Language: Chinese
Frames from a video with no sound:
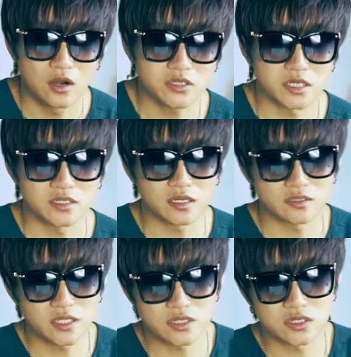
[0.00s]
而且这
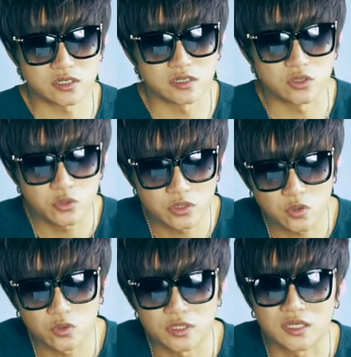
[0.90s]
个电池的预热
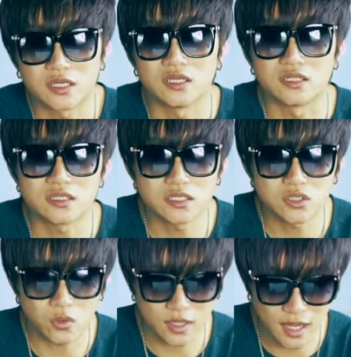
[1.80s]
功能可以自
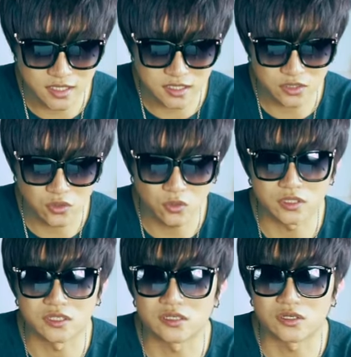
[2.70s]
动开启
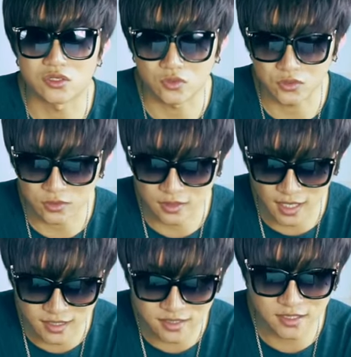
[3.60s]
或者是手动
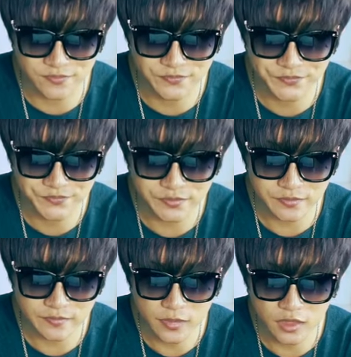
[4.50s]
开启。
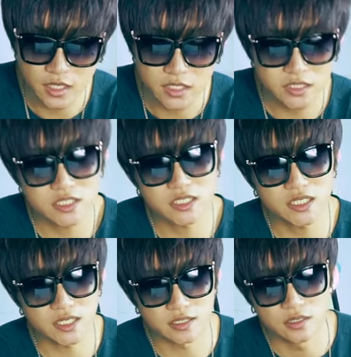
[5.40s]
第
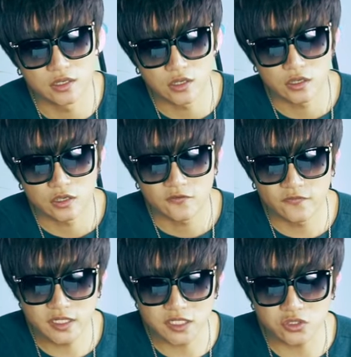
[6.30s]
七点，
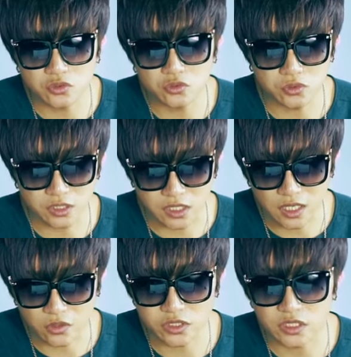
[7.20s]
飞行速度提
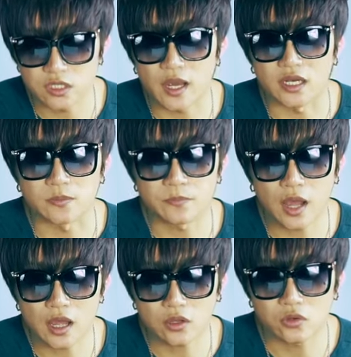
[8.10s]
高至一百零
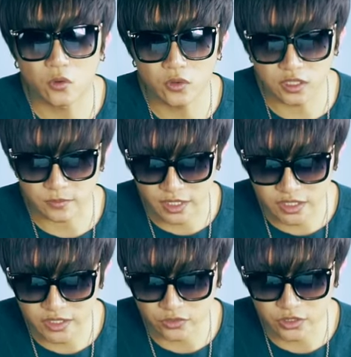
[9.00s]
八公里每
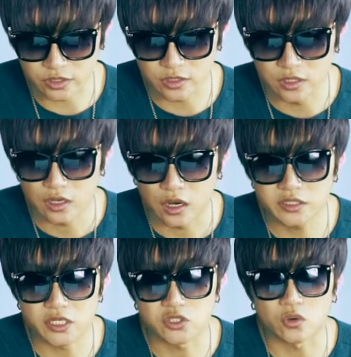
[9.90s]
小时，而
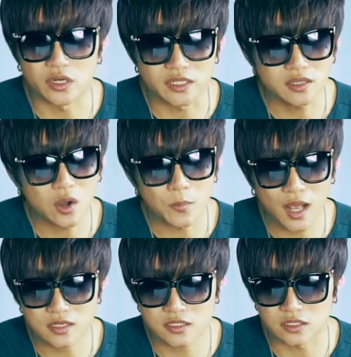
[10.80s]
且从零到
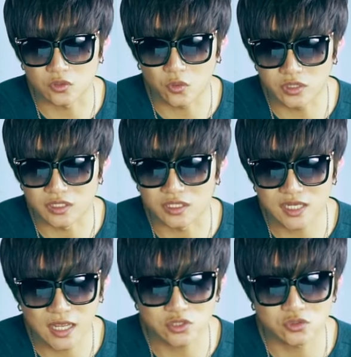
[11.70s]
八十公里的
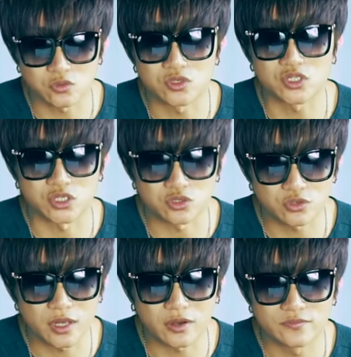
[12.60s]
加速只
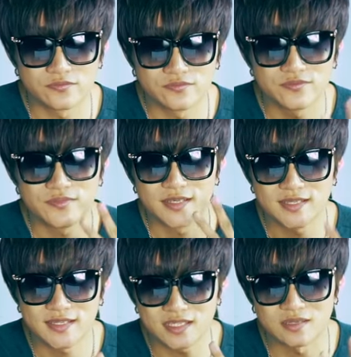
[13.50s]
需要
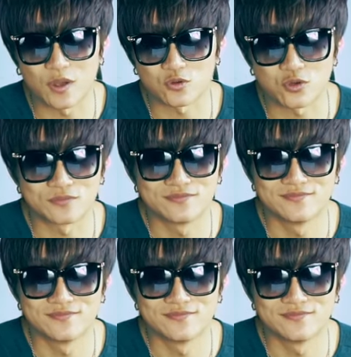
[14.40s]
四秒钟，